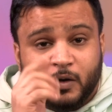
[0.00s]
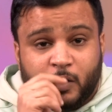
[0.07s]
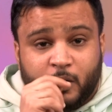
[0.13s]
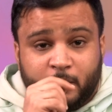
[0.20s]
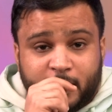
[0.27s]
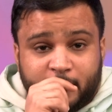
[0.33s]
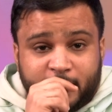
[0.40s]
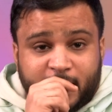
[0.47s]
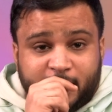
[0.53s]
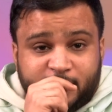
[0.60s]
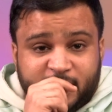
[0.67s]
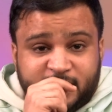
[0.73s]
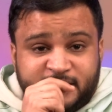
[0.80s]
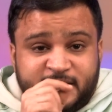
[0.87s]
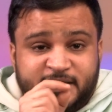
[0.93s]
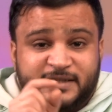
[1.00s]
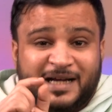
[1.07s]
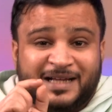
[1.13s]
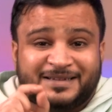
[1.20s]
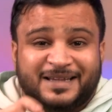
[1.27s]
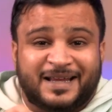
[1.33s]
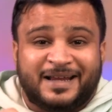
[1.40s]
عمر بن عبد العزيز
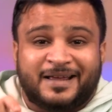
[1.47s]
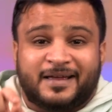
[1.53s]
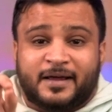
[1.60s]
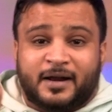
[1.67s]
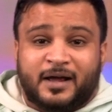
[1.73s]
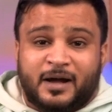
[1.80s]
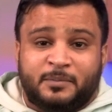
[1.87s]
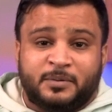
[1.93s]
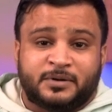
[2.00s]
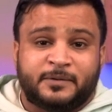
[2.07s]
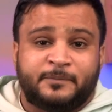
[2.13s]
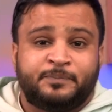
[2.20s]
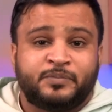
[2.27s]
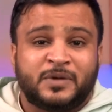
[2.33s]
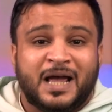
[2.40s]
عن طريق رابط